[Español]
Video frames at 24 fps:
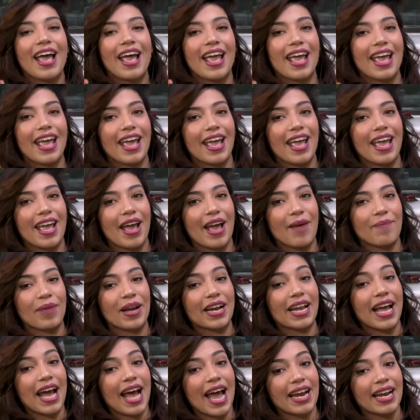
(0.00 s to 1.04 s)
eh,
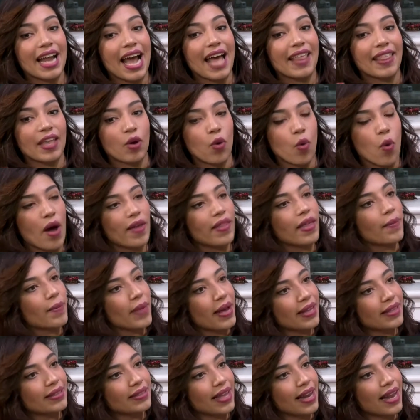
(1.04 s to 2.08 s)
manejar
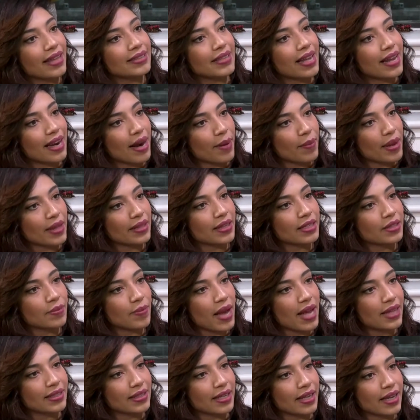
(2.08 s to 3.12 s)
adecuadamente las herramientas
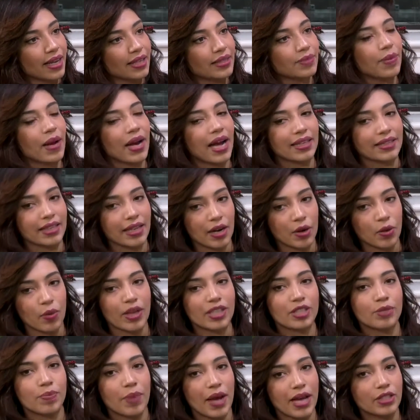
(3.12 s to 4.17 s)
básicas, van a tener un
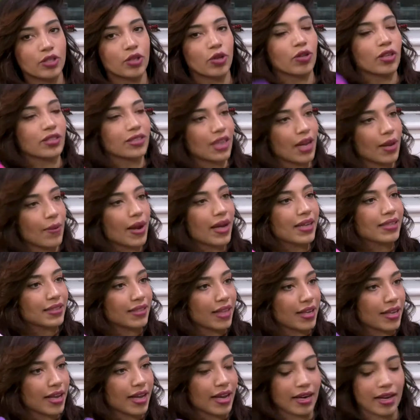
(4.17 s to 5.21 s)
espacio donde se le va a
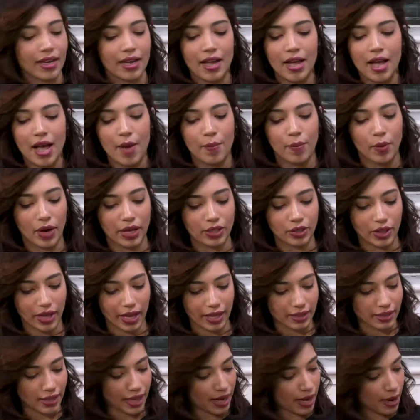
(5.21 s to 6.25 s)
enseñar. Por eso
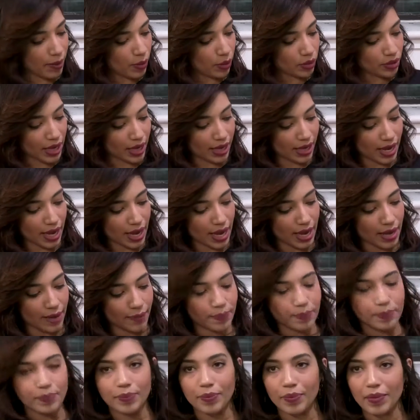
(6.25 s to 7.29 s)
que tenemos aquí
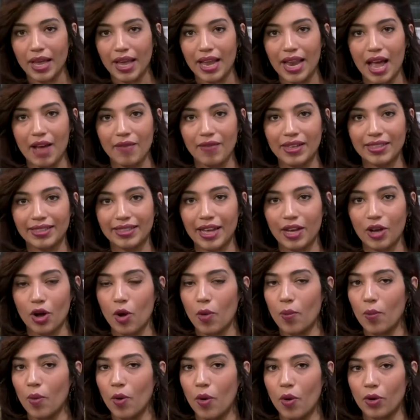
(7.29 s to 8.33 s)
el ABC
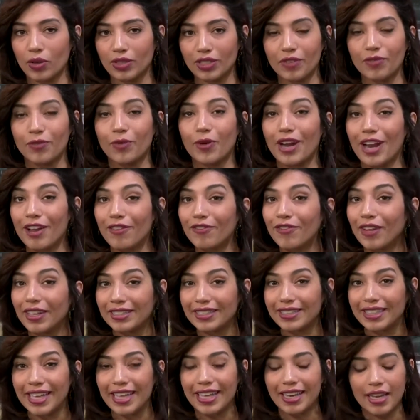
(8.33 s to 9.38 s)
como si fuera
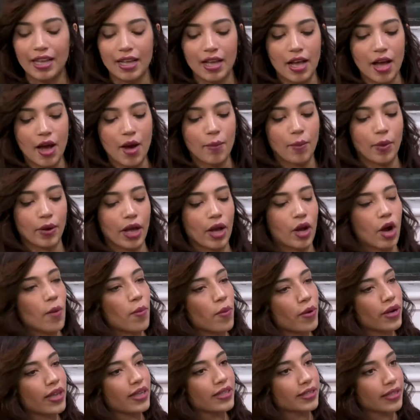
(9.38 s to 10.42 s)
infantil, porque
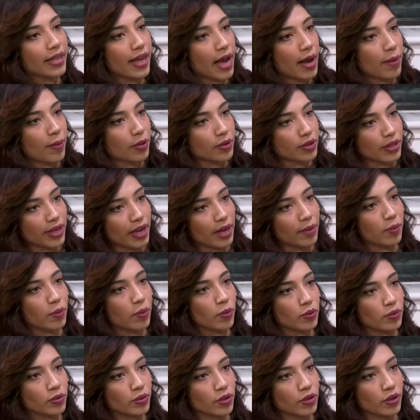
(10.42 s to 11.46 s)
¿cómo iniciamos en el
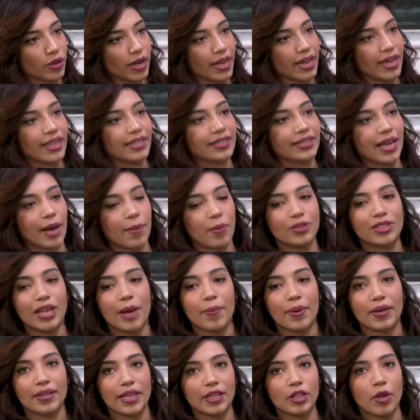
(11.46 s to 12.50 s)
mundo? Iniciamos
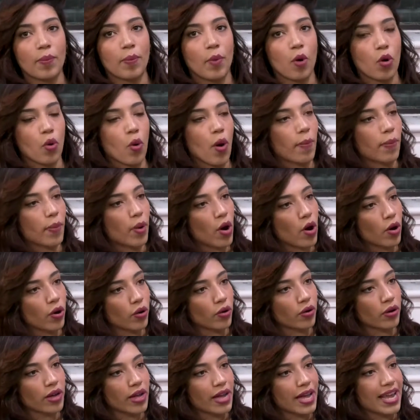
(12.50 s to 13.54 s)
aprendiendo poco a
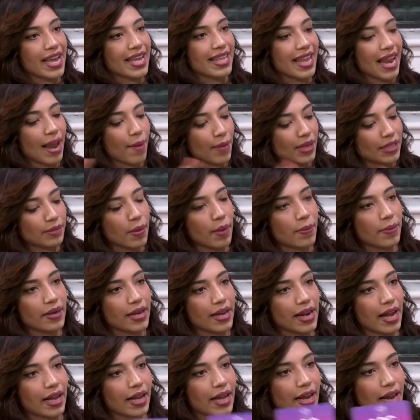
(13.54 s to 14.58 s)
poco y de la misma
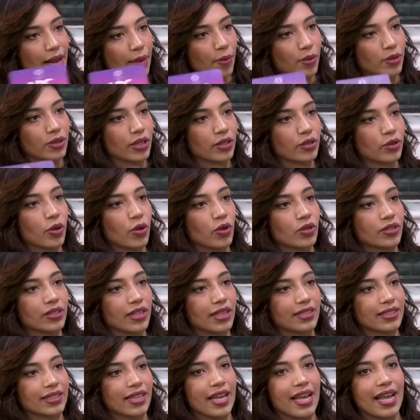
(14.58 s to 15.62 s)
manera queremos
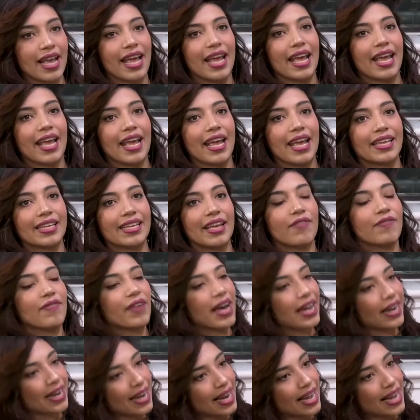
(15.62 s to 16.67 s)
entonces eh,
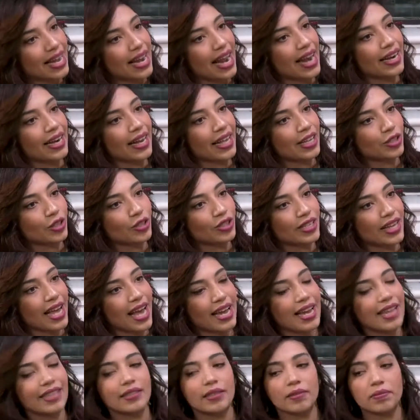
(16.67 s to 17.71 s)
llevarle las redes
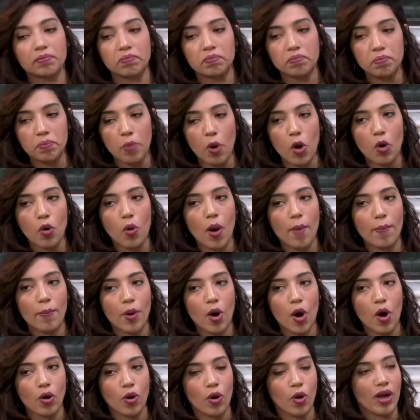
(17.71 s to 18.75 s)
sociales poco a
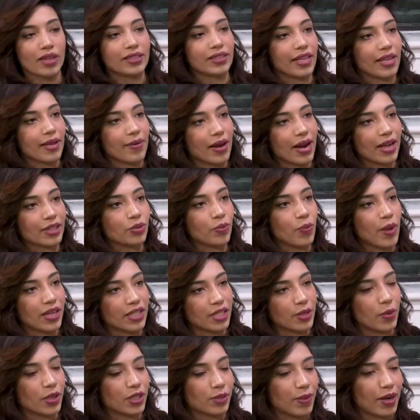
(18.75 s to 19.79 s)
poco hasta llevar a su
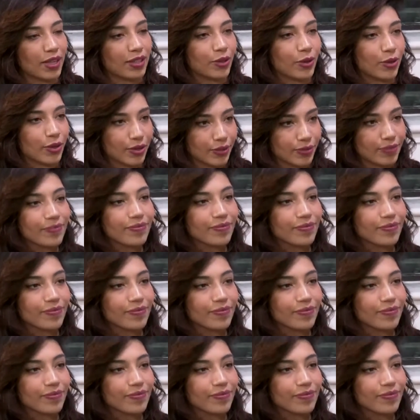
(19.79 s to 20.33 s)
máximo esplendor.